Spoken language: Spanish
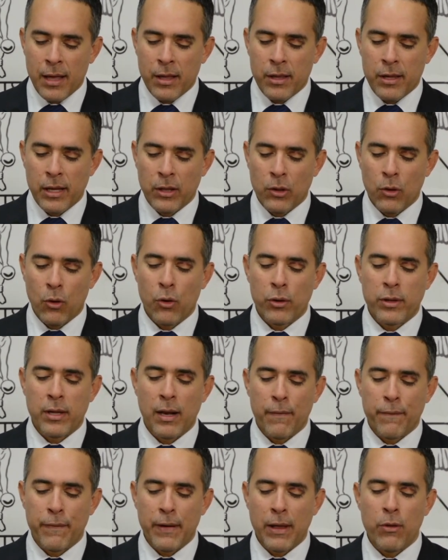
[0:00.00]
siendo José
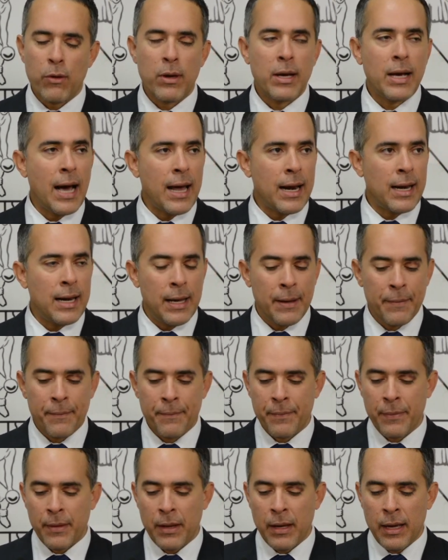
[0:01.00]
Alfredo y Carla
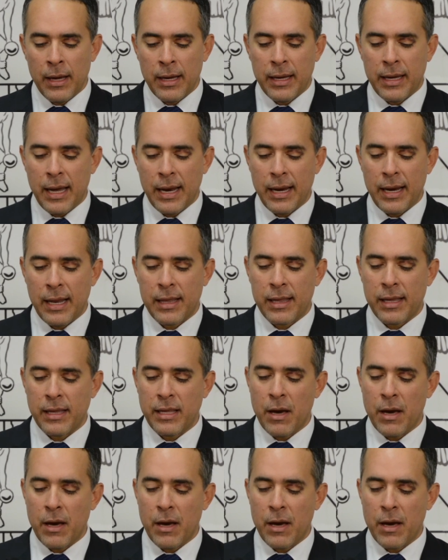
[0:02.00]
quienes